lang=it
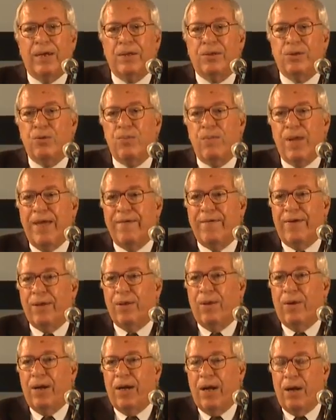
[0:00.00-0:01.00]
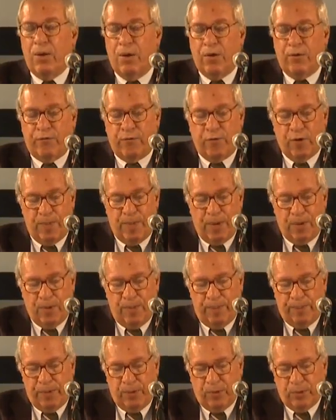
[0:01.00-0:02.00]
assumevano la loro forma
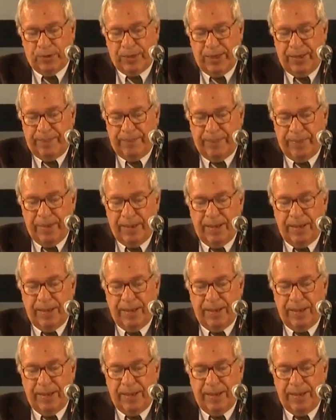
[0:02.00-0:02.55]
compiuta.